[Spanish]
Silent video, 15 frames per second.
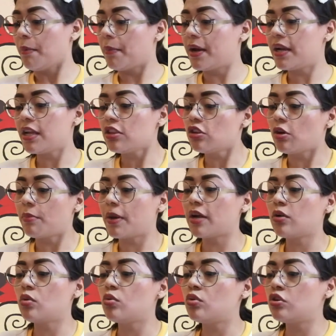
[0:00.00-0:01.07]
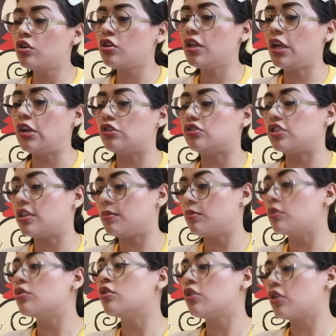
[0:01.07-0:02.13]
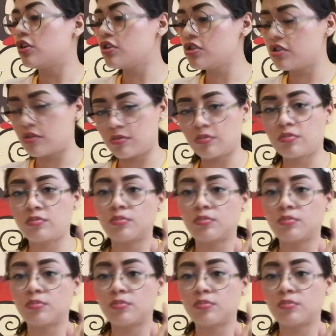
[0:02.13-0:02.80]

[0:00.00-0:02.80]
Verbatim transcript: Van a tomar uno de los dibujos.